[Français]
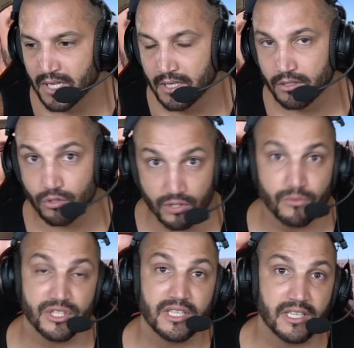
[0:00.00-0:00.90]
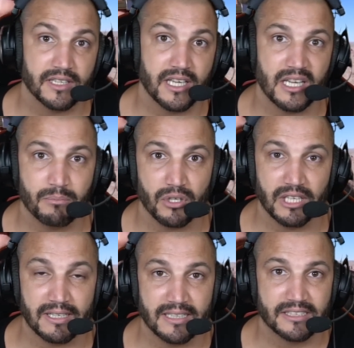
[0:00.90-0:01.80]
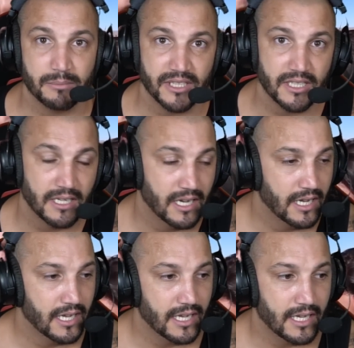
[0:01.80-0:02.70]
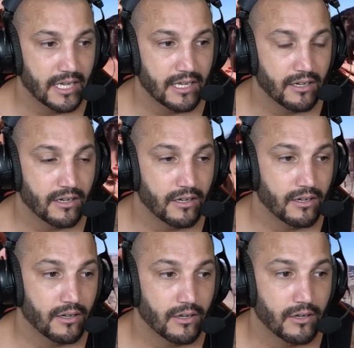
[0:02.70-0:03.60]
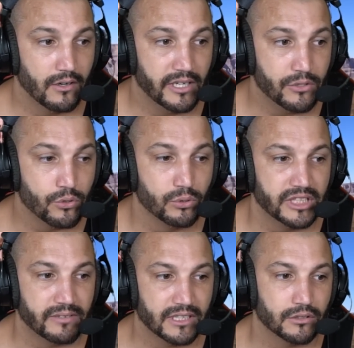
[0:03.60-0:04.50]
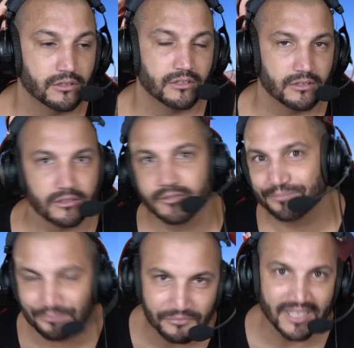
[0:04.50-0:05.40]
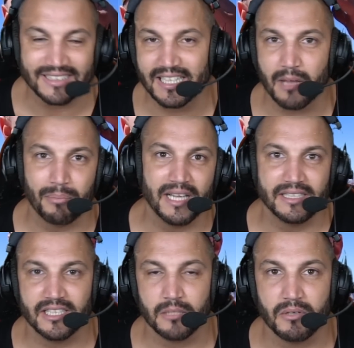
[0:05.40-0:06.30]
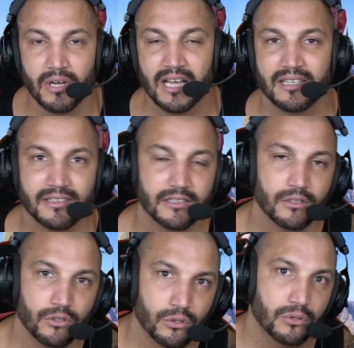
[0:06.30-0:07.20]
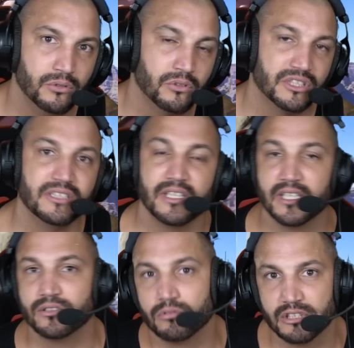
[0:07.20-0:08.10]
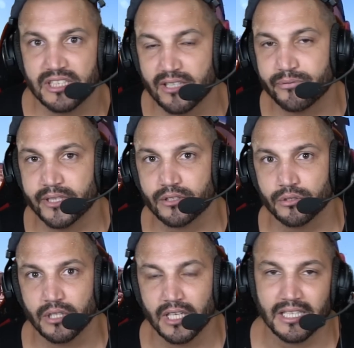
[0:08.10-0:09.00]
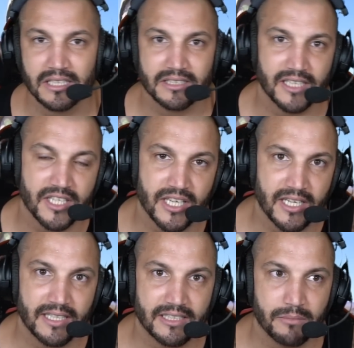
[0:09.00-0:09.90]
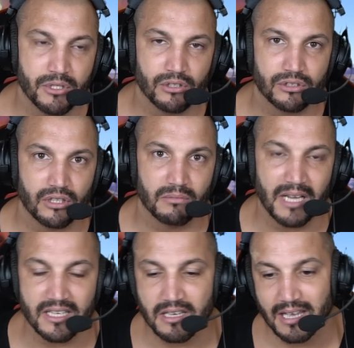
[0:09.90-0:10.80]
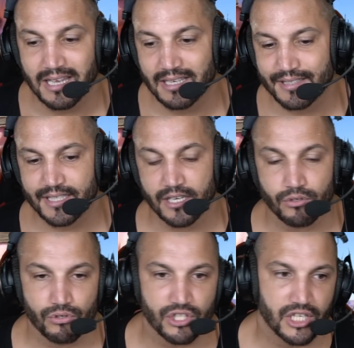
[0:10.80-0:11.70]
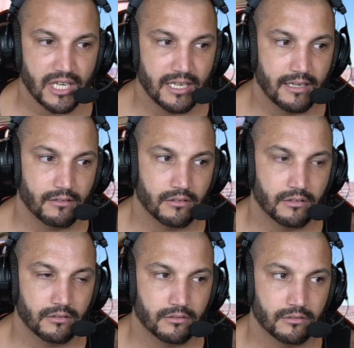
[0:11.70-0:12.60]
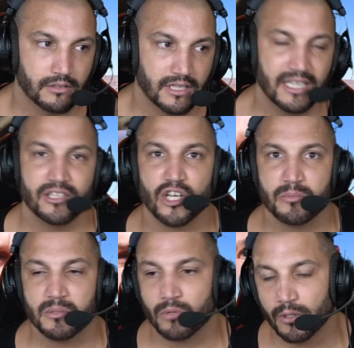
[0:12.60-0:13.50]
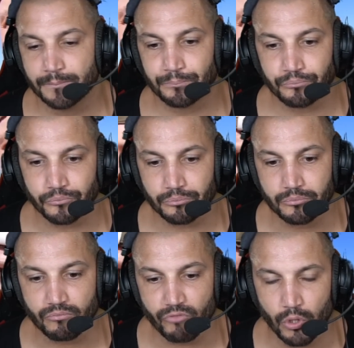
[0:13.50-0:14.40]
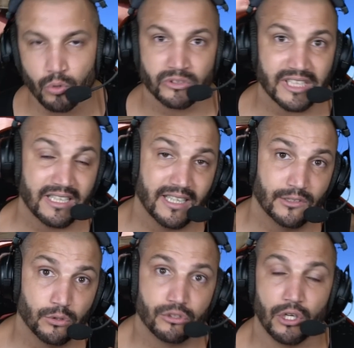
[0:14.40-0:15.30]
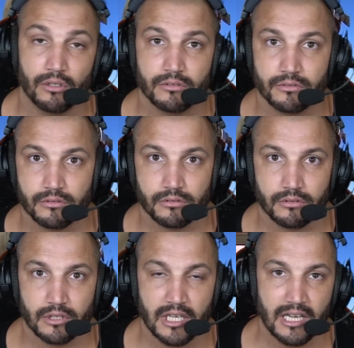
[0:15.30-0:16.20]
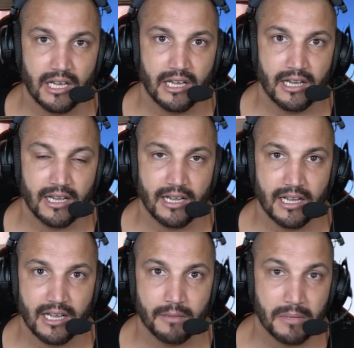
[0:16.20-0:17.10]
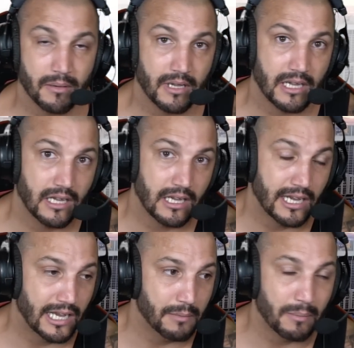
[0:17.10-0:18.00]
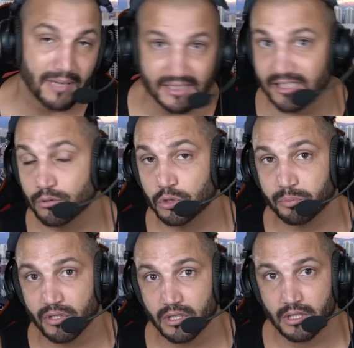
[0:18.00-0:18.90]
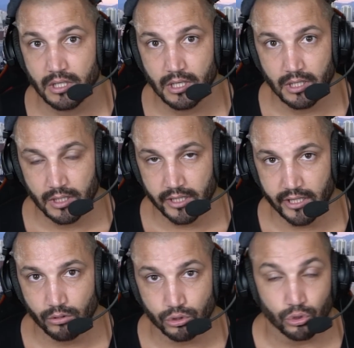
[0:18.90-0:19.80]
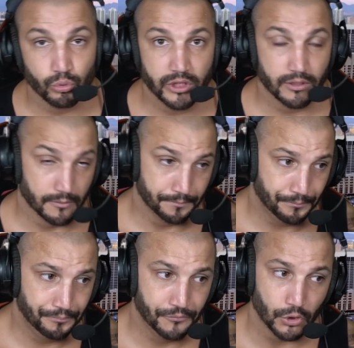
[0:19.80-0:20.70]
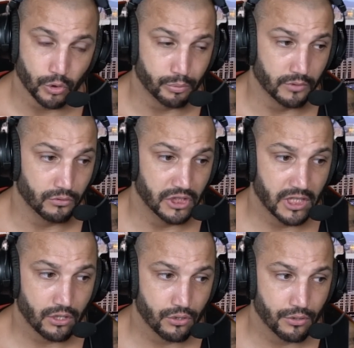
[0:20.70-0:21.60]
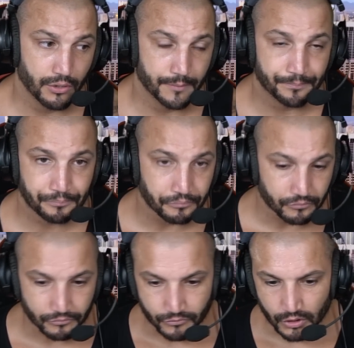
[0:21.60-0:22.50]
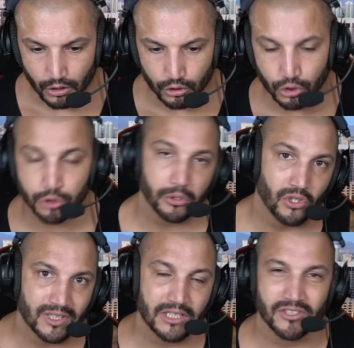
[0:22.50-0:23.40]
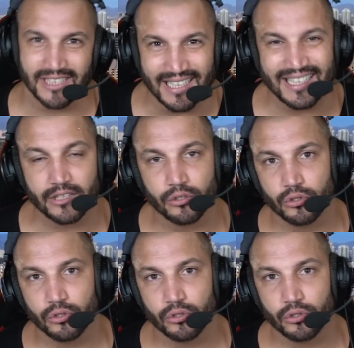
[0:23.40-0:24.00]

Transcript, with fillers: que je faisais traiter à l'époque avec la CBD. et du coup, c'est vrai que ça n'a pas aidé. Mais voilà, l'une aussi des raisons qui a fait que cette chaîne a été mise en stand-by, c'est que j'ai énormément consacré de temps à ma, pratique du sport. Et aujourd'hui, euh, je peux vous dire que je suis rentré dans un cadre de